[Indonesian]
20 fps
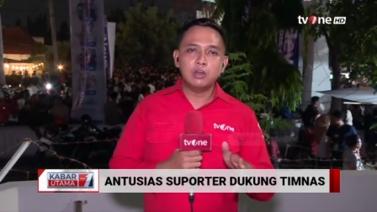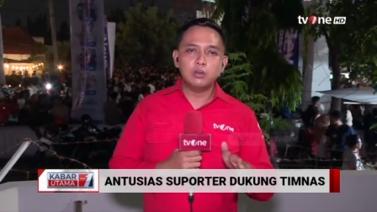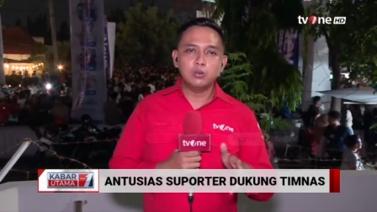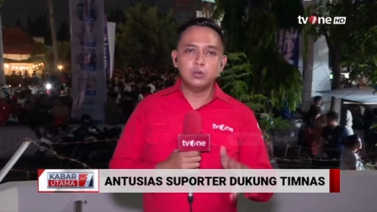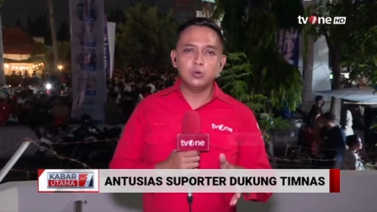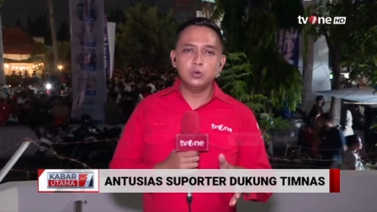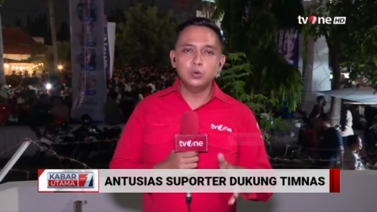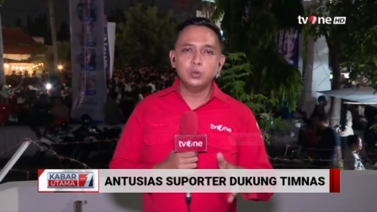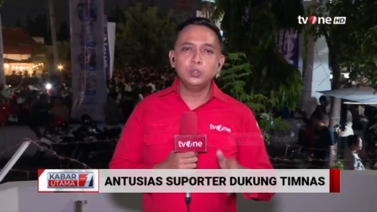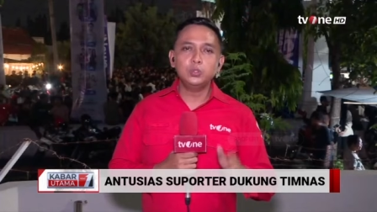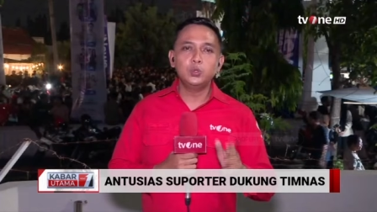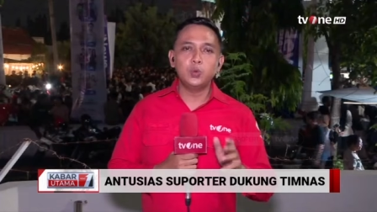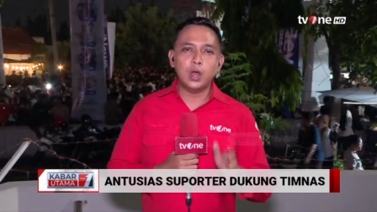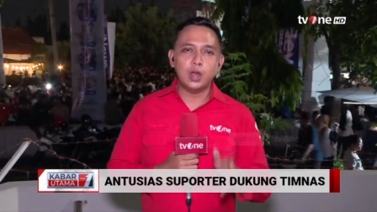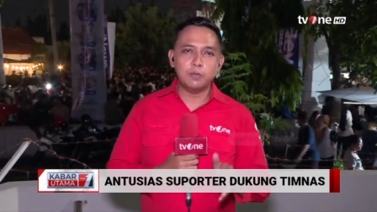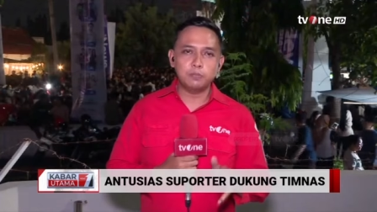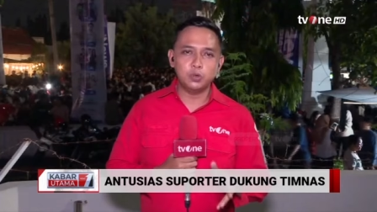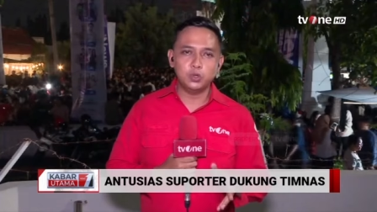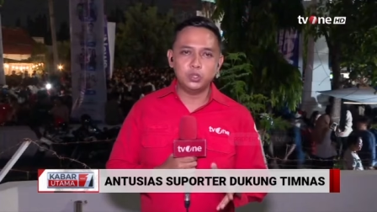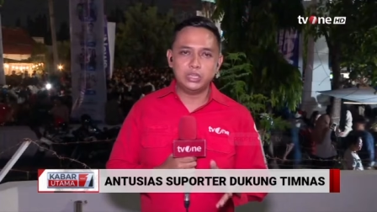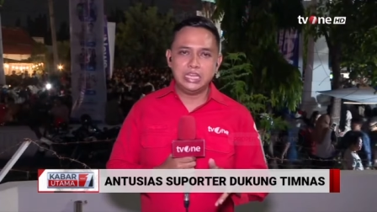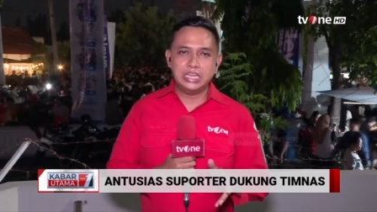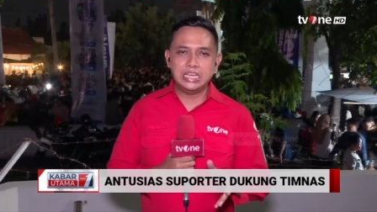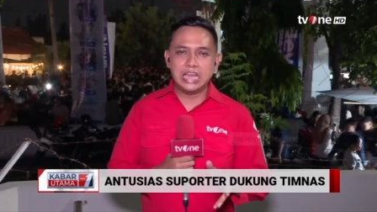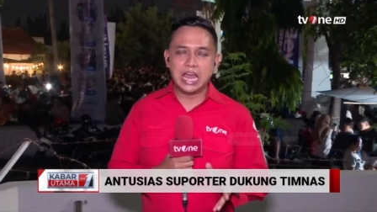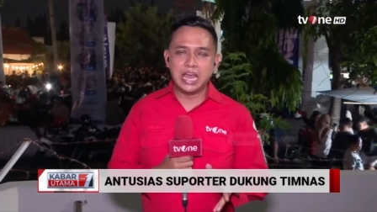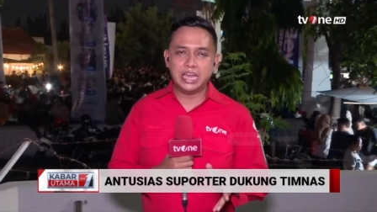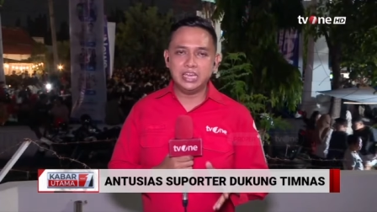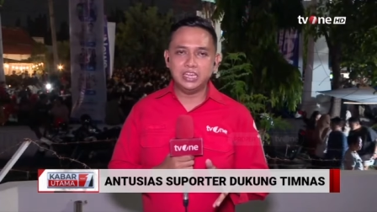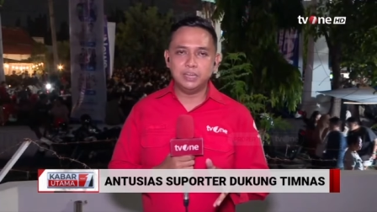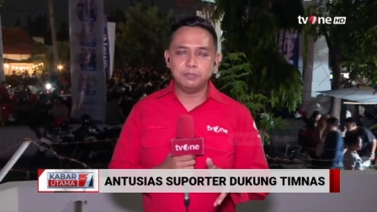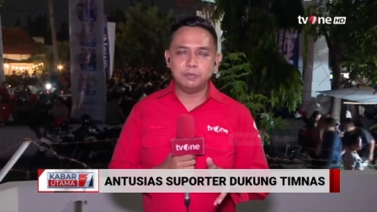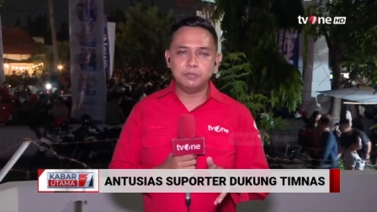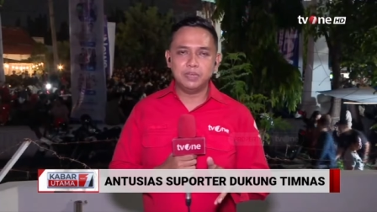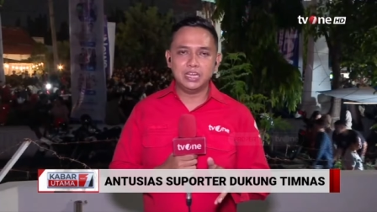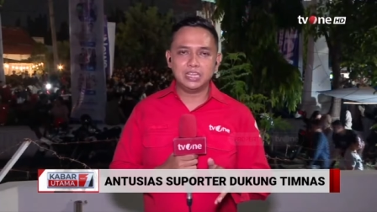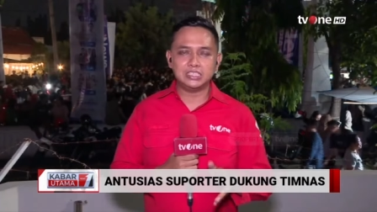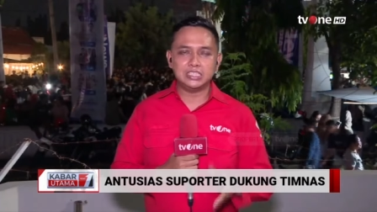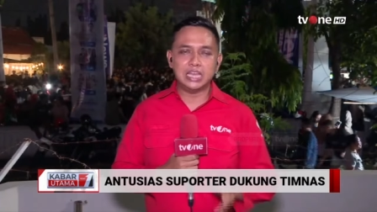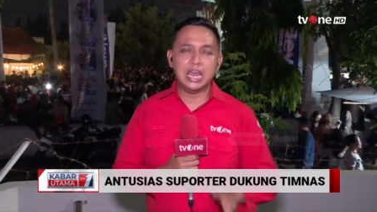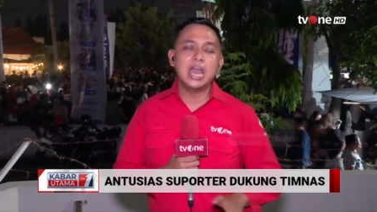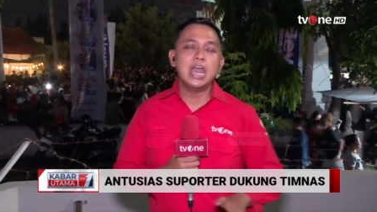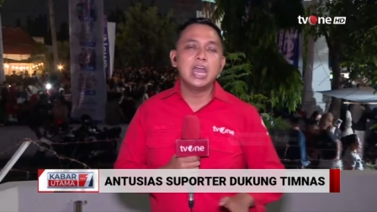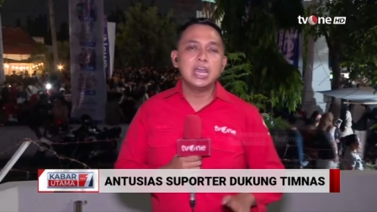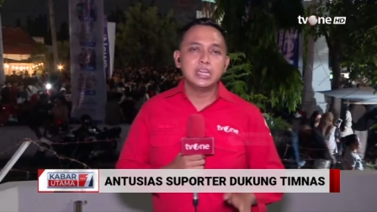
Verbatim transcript: U23 ini pemirsa.